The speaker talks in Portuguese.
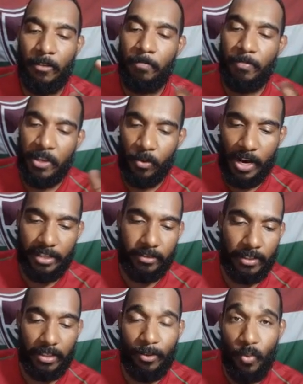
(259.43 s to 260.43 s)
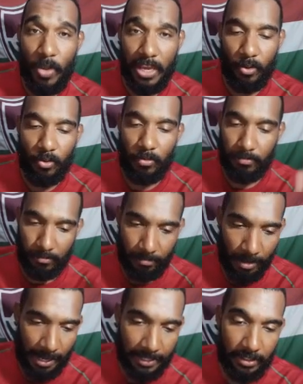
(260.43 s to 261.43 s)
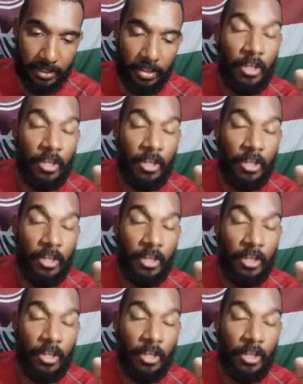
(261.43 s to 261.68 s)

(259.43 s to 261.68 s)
Eu acho isso aqui um erro, mas